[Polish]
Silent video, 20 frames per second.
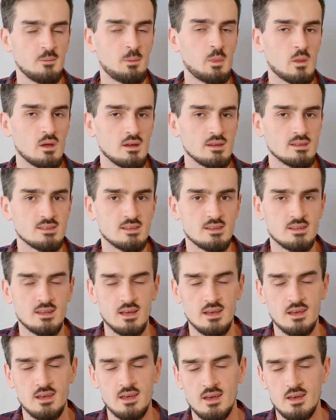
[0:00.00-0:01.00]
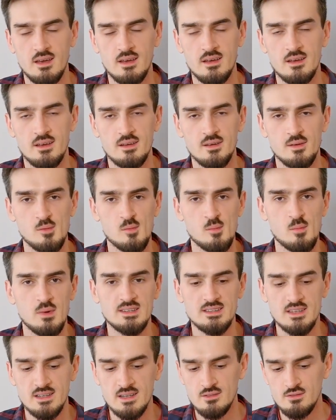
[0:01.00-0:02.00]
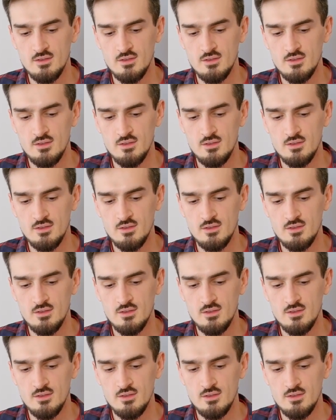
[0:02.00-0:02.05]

To jest takie marzenie